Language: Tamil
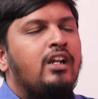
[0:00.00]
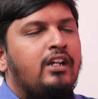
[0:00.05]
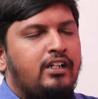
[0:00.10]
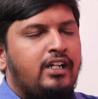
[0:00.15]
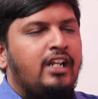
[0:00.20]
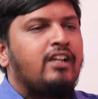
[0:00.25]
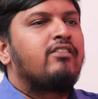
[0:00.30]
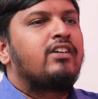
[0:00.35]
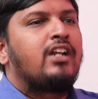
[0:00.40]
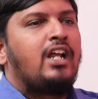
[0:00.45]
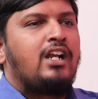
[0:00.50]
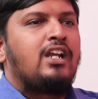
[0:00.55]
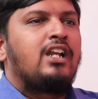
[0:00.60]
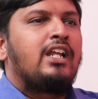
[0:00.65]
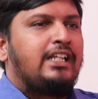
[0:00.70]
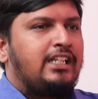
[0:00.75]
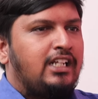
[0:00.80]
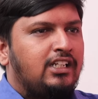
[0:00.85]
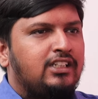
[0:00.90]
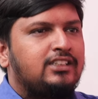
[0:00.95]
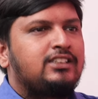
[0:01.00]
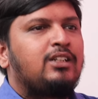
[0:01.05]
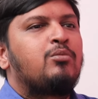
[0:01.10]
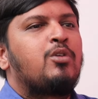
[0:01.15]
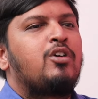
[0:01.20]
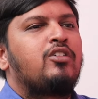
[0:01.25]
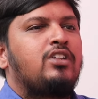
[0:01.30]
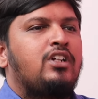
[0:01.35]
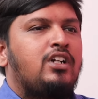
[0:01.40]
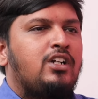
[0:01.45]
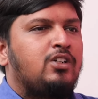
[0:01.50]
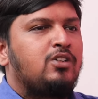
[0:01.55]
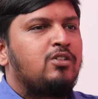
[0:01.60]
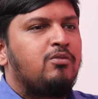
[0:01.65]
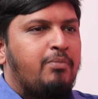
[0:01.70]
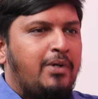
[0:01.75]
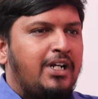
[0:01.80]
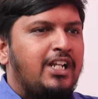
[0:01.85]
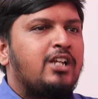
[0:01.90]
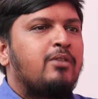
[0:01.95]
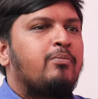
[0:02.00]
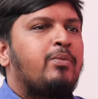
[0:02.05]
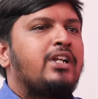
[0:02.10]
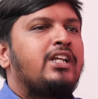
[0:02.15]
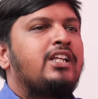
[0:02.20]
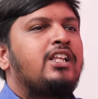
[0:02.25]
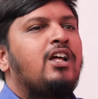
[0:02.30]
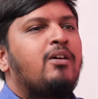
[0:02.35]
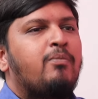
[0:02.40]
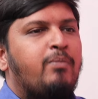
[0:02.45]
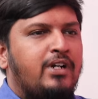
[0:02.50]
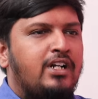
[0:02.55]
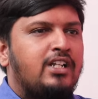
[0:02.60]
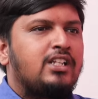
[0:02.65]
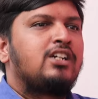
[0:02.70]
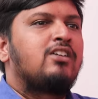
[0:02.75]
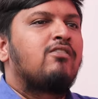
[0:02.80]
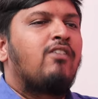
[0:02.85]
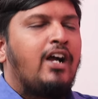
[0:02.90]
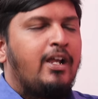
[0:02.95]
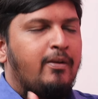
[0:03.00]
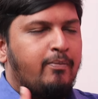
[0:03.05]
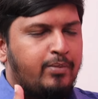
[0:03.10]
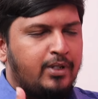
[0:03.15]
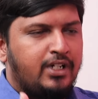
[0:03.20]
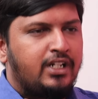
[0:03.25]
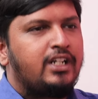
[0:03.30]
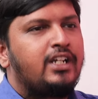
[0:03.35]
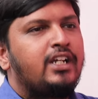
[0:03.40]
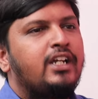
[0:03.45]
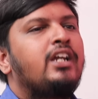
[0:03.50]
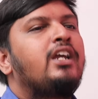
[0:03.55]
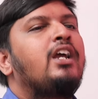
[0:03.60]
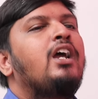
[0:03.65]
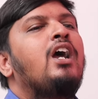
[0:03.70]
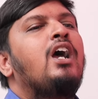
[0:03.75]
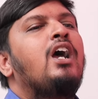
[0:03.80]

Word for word: நினைவு நாளில் ஏதாவது அசம்பாவிதம் நடக்கும் பழிக்கு பழி ஏதாவது பண்ணுறதுக்கு வாய்ப்பு இருக்குது